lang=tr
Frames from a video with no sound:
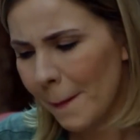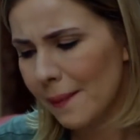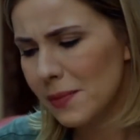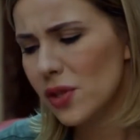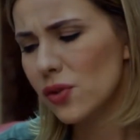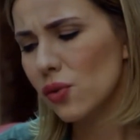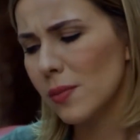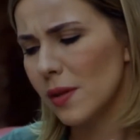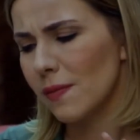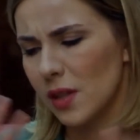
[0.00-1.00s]
Ben bir şey
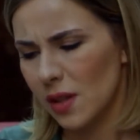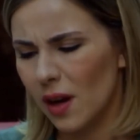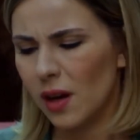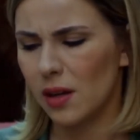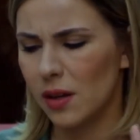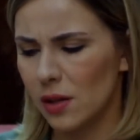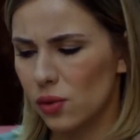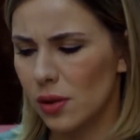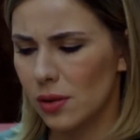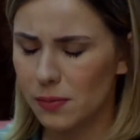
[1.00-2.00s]
sormadım varsay. Hakikaten
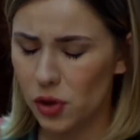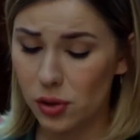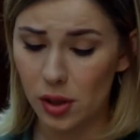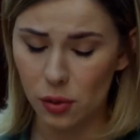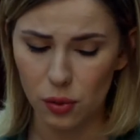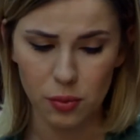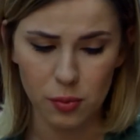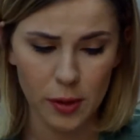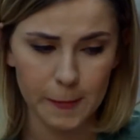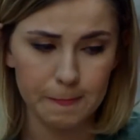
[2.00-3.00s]
şu an çok şey oldu
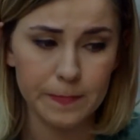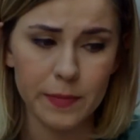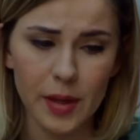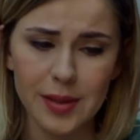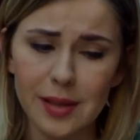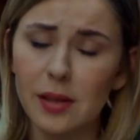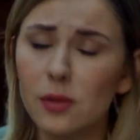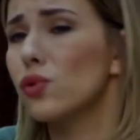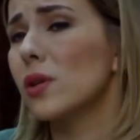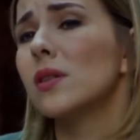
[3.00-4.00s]
böyle. Zaten
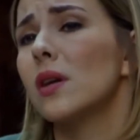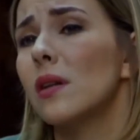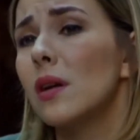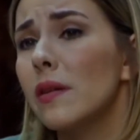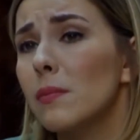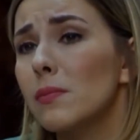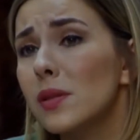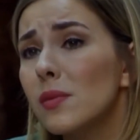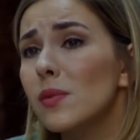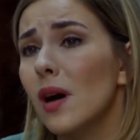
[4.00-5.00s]
Tunç kazık kadar adam.
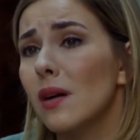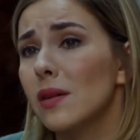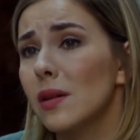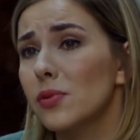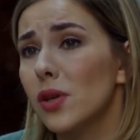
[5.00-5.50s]
Bizimle mi tatil